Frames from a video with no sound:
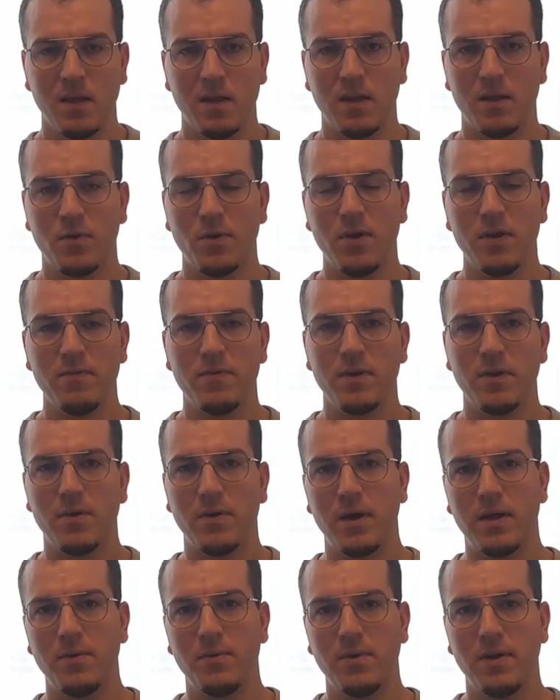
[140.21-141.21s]
Natürlich wird auch
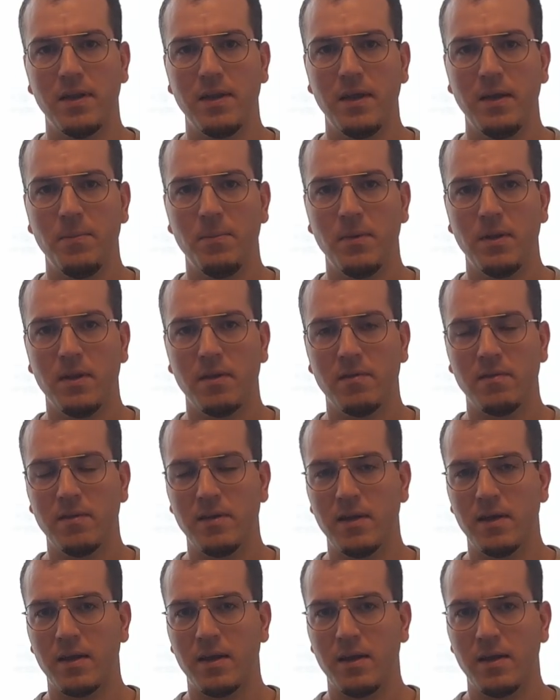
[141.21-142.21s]
ein Unternehmen, das
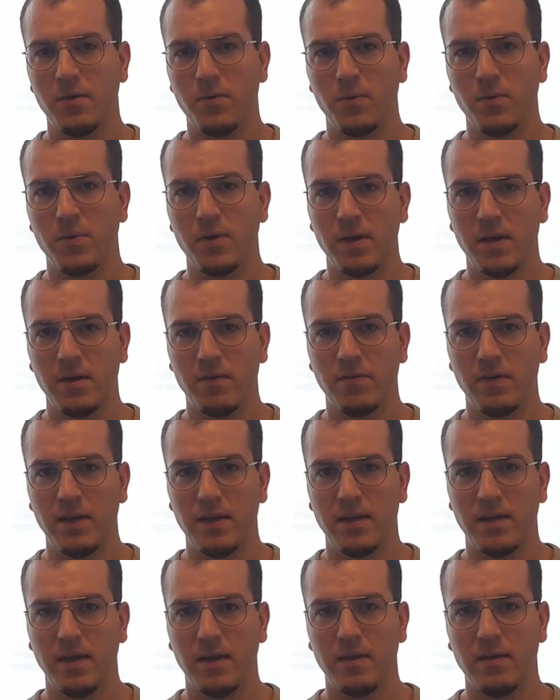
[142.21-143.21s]
in der Kategorie
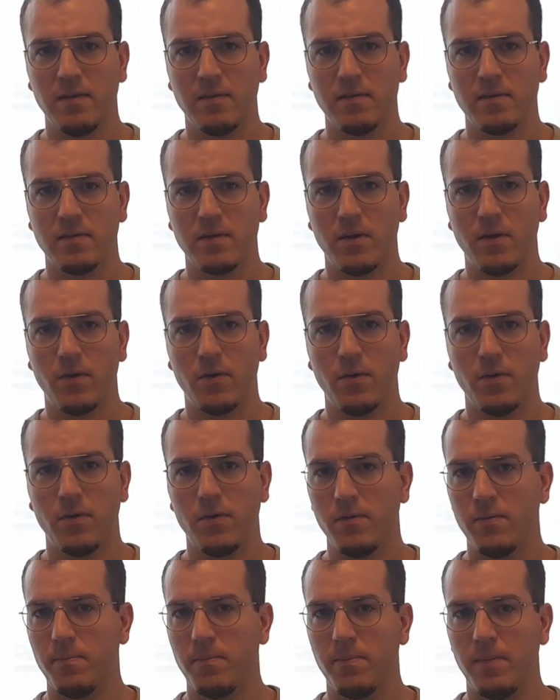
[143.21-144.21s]
Qualität ist,
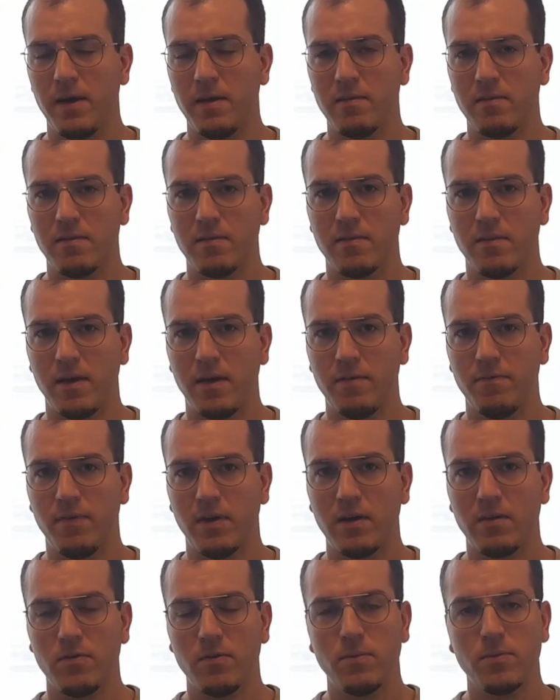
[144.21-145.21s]
auch meistens ein
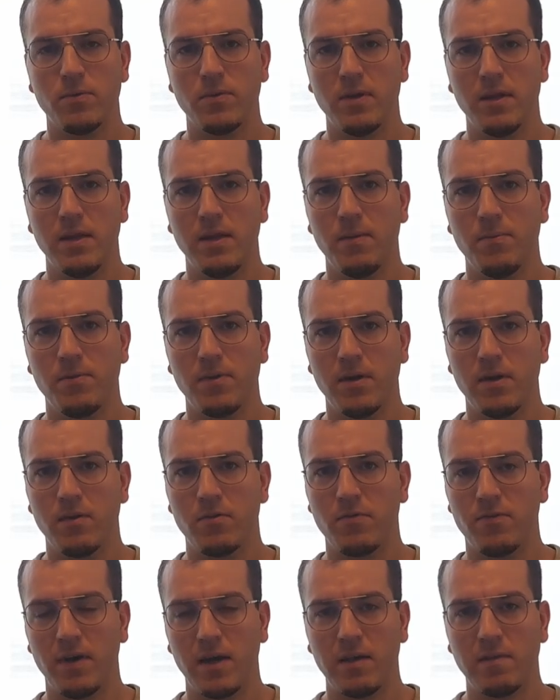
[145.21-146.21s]
Wachstumsunternehmen sein,
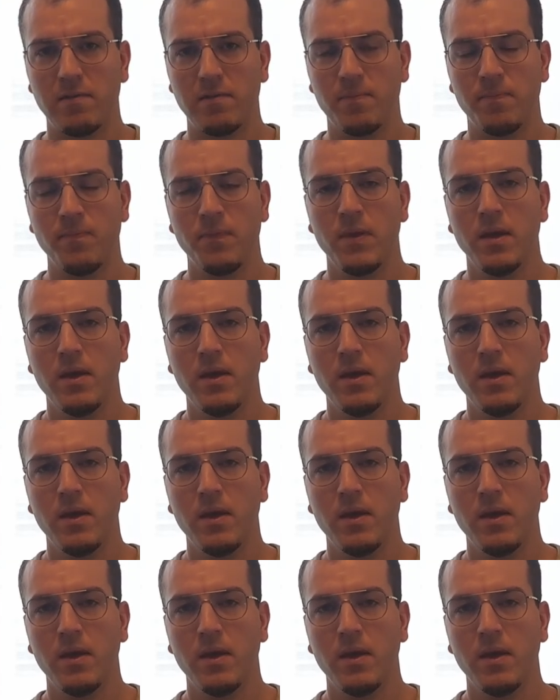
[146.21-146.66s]
also wachsen